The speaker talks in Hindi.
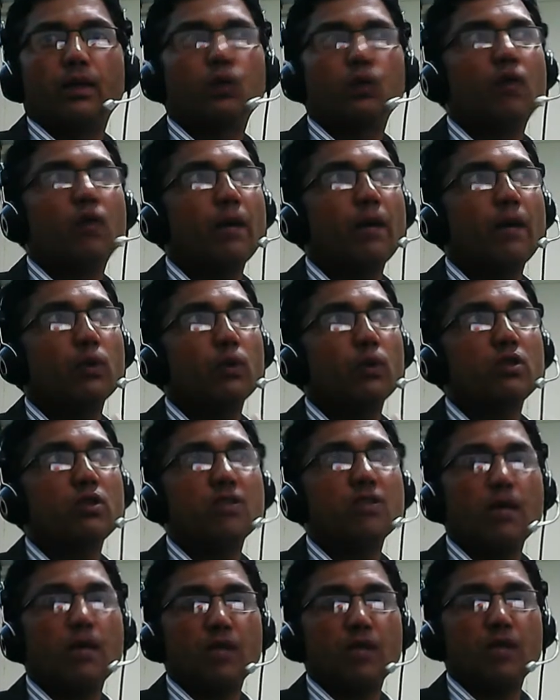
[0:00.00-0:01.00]
तो वहाँ पे उस
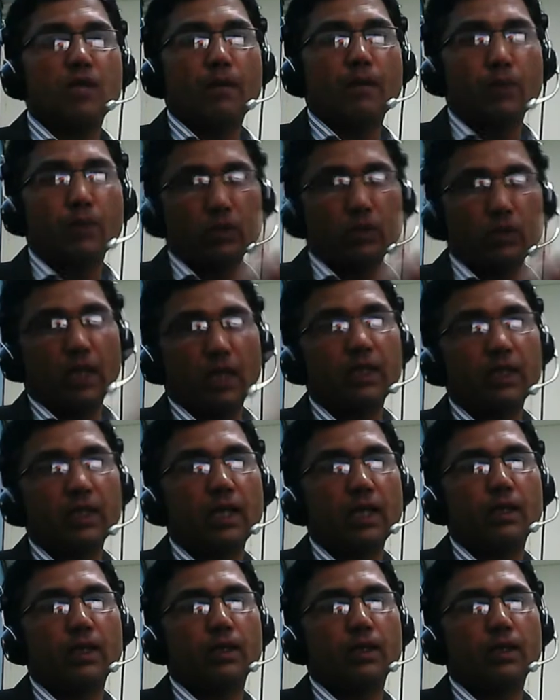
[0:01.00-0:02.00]
हिसाब से आप फिर जाके
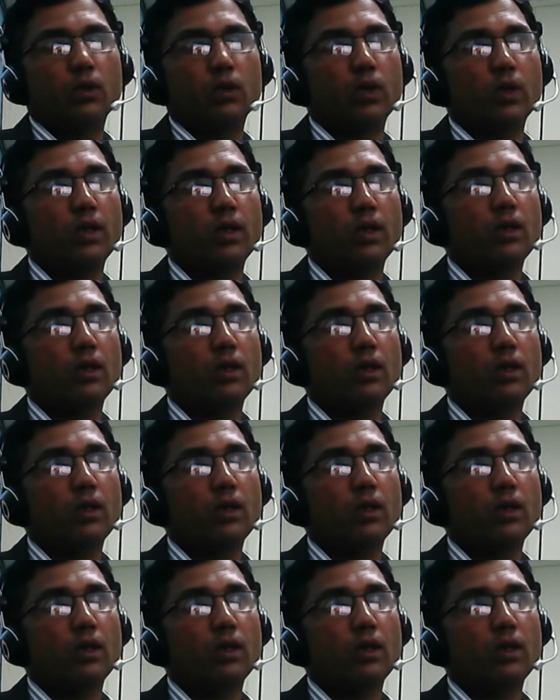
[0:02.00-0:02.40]
टारगेट करोगे